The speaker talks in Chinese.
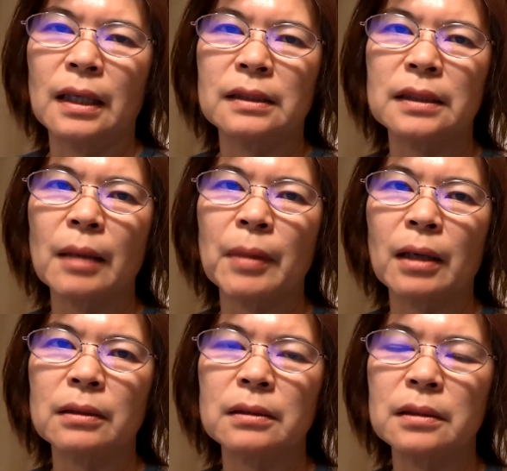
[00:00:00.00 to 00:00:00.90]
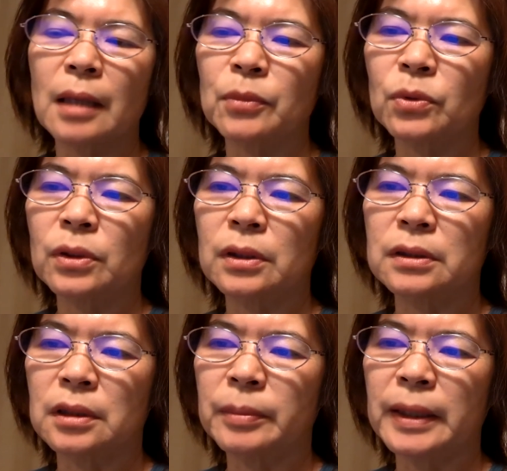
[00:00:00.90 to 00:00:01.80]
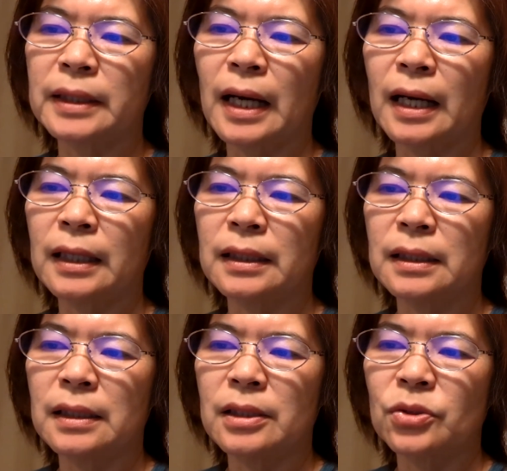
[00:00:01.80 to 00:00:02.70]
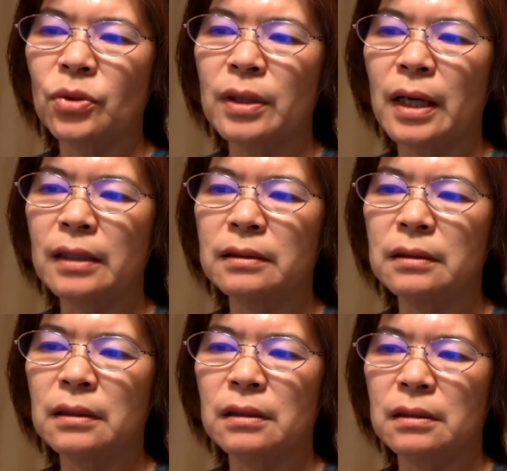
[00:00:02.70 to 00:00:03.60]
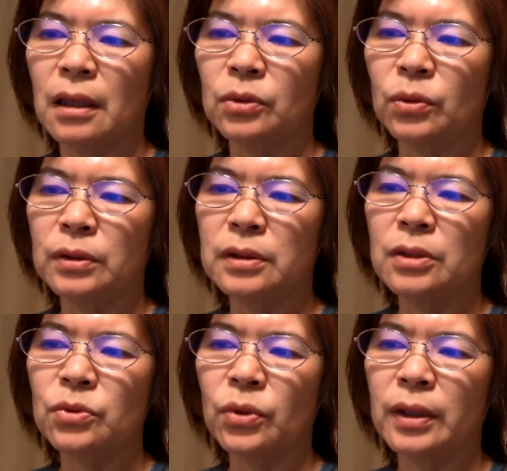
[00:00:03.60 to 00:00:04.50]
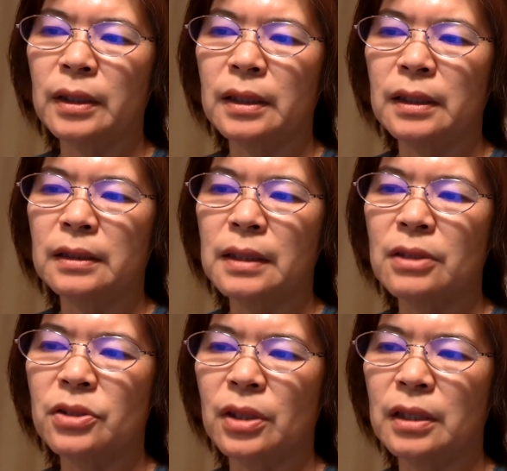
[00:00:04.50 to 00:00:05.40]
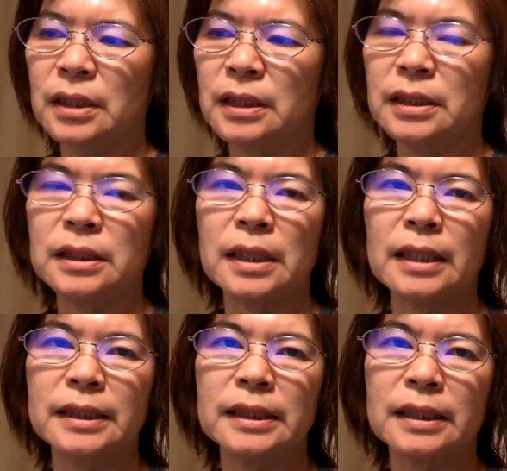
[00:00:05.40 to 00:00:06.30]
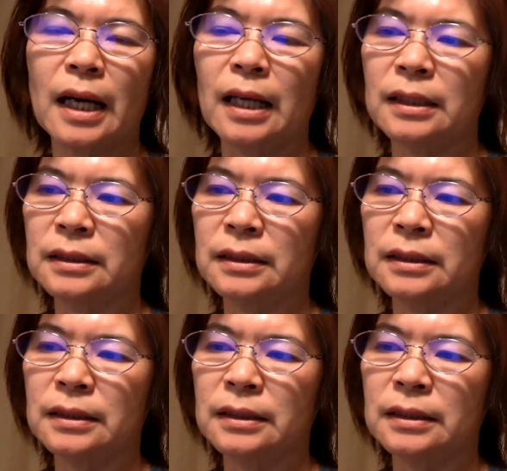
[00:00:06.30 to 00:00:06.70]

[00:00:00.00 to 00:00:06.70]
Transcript: 萨马萨摩尔责备他，虽然扫罗认罪，但神已经厌弃他。